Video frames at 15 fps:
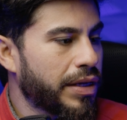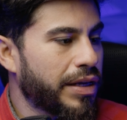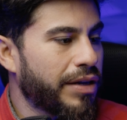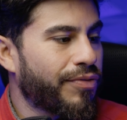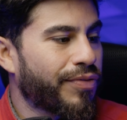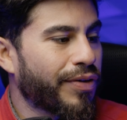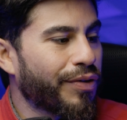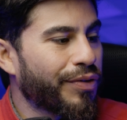
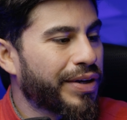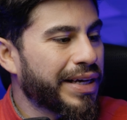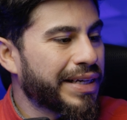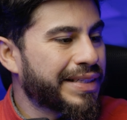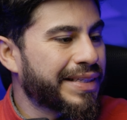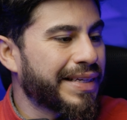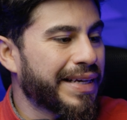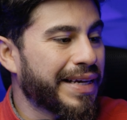Ele falou que
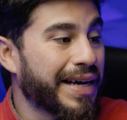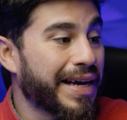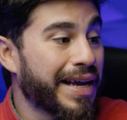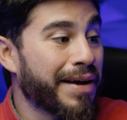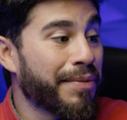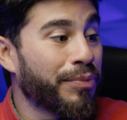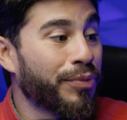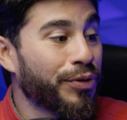a senha
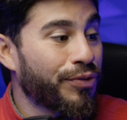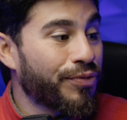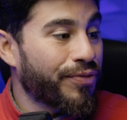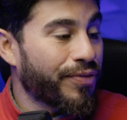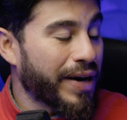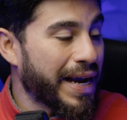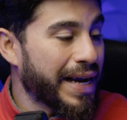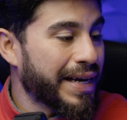é muito
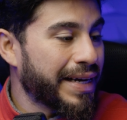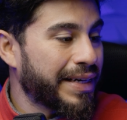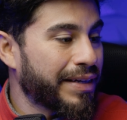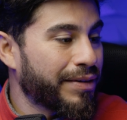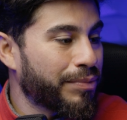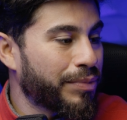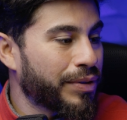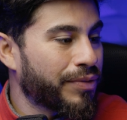fraca,
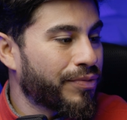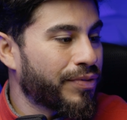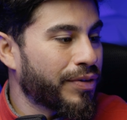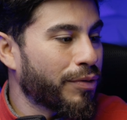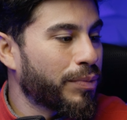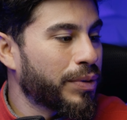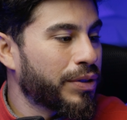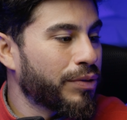né? No
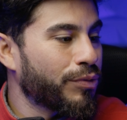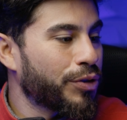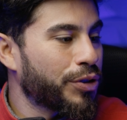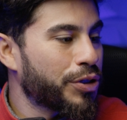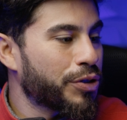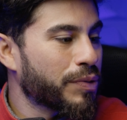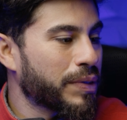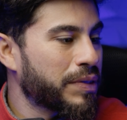final botei um 2,
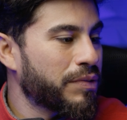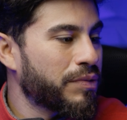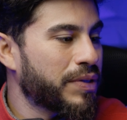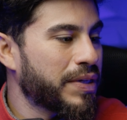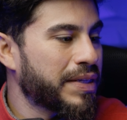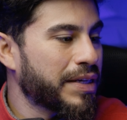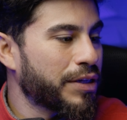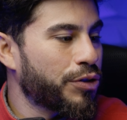três 4, 5,
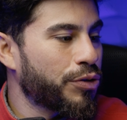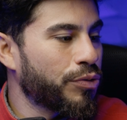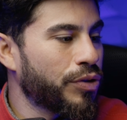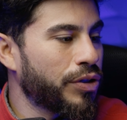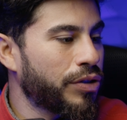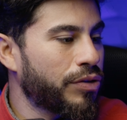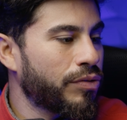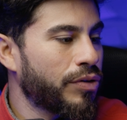6, 7,
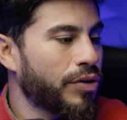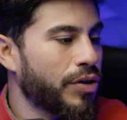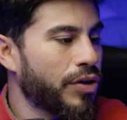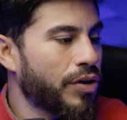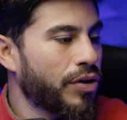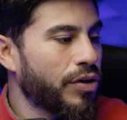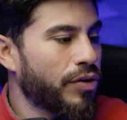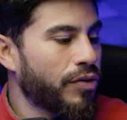8.
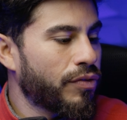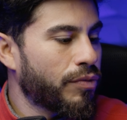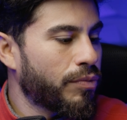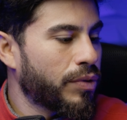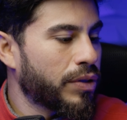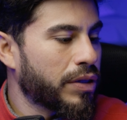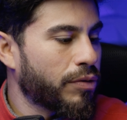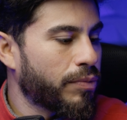
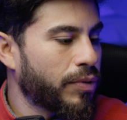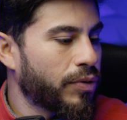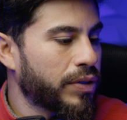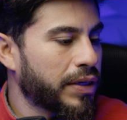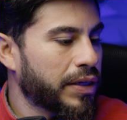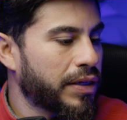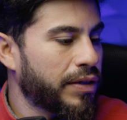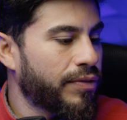Vou botar uma
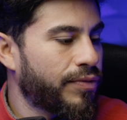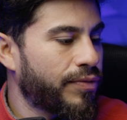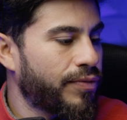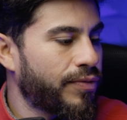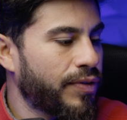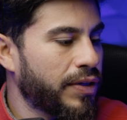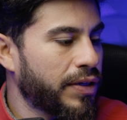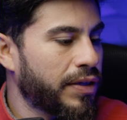outra aqui.
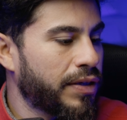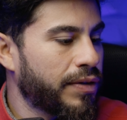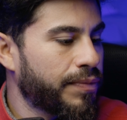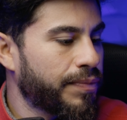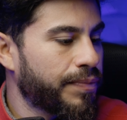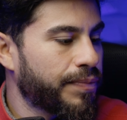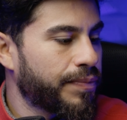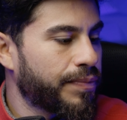Fique